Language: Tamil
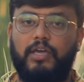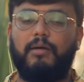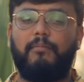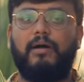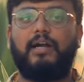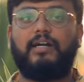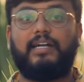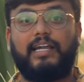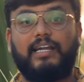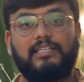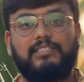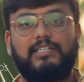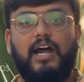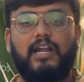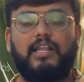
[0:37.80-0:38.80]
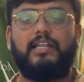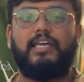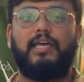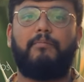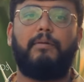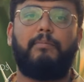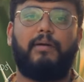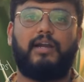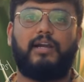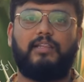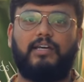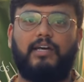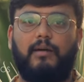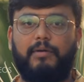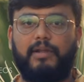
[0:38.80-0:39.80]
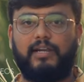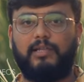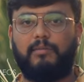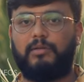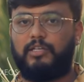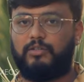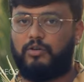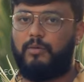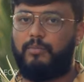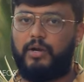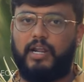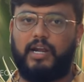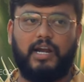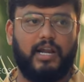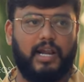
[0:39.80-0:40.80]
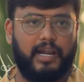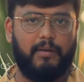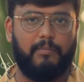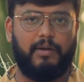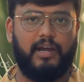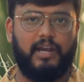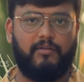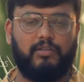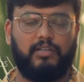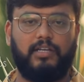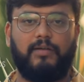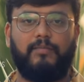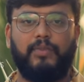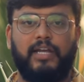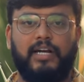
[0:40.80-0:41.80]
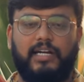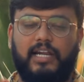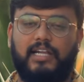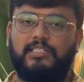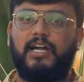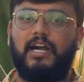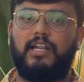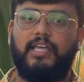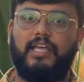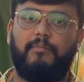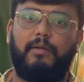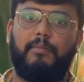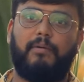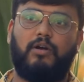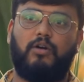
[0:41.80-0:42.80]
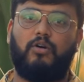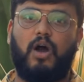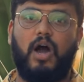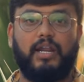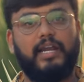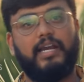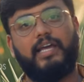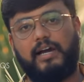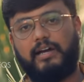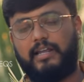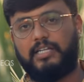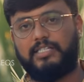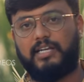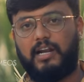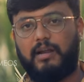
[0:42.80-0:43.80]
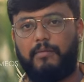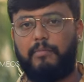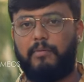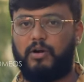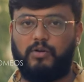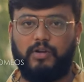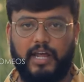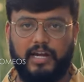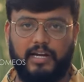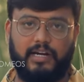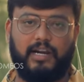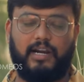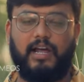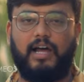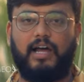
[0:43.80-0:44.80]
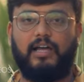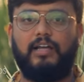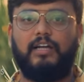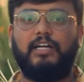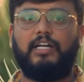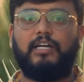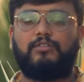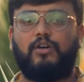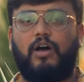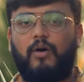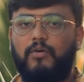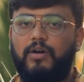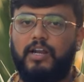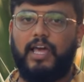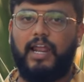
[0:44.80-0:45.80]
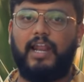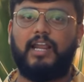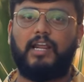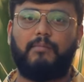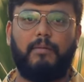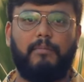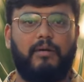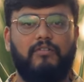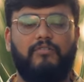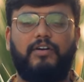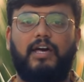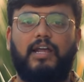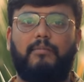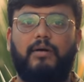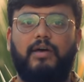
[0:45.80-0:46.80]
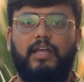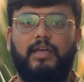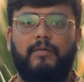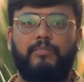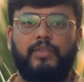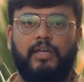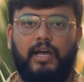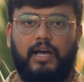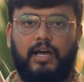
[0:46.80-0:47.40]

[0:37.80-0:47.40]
முக்கியமாக டெரஸ் கார்டனிங் எப்படி பண்ணுறது அப்படின்றத பற்றி சொல்ல போகிறேன் ஏன்னா நிறைய பேர் இன்றைக்கி வந்து டெரஸ் கார்டனிங் எப்படி பண்ணணும் ஆர்கானிக் அக்ரிகல்ச்சர்லாம் எப்படி பண்ணணும்னு கேட்டுக்கிட்டு இருக்காங்க ஸோ அவங்களை எல்லாம் எல்லாருக்குமே பெனிஃபிட் ஆகிற மாதிரி